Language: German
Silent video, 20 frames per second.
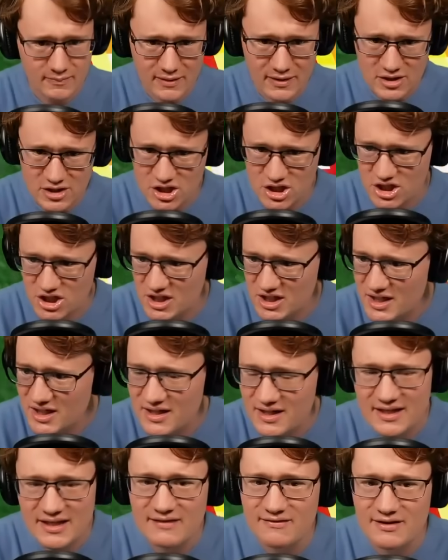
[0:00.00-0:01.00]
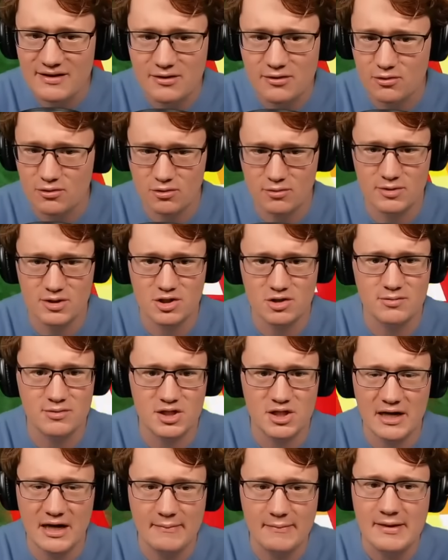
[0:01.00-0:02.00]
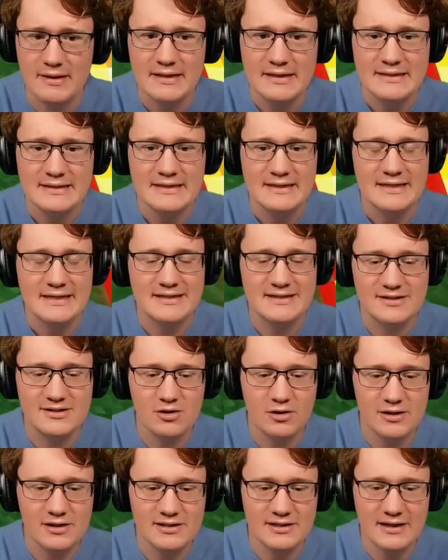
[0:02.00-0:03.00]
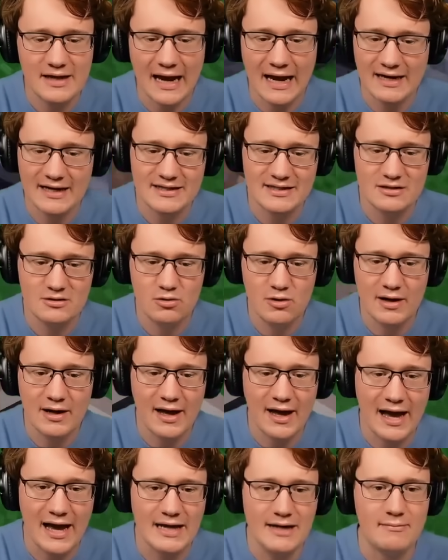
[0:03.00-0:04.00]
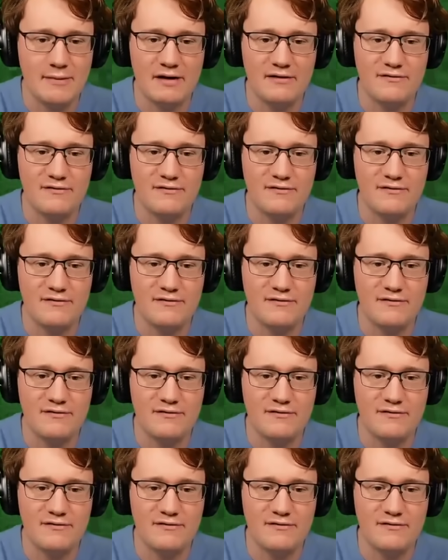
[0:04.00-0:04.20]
Maschine, irgendwie komisch, komischer Name. Es sollte eigentlich nur einmal